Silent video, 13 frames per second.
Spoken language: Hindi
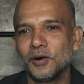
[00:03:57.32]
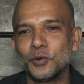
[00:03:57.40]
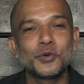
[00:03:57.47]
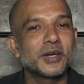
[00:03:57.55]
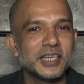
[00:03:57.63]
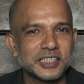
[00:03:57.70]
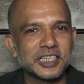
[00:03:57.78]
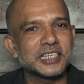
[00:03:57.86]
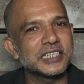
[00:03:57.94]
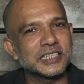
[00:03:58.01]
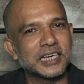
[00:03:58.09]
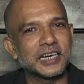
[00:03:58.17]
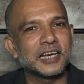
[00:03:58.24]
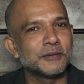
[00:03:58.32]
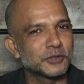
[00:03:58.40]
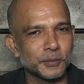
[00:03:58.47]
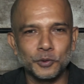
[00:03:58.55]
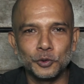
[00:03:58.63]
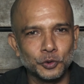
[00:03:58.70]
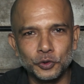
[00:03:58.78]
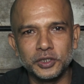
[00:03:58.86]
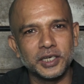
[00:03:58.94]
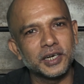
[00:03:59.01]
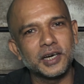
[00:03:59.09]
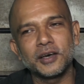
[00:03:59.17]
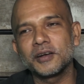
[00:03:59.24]
उनका इस तरह से जाना हम सबको दुख
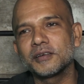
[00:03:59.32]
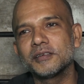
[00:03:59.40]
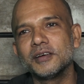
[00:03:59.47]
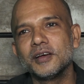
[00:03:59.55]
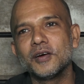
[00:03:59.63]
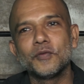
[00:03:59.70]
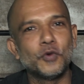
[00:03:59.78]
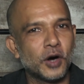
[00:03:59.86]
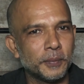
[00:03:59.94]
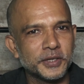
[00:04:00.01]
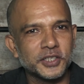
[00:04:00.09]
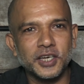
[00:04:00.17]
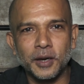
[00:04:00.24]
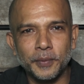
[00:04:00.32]
देगा और वो हमेशा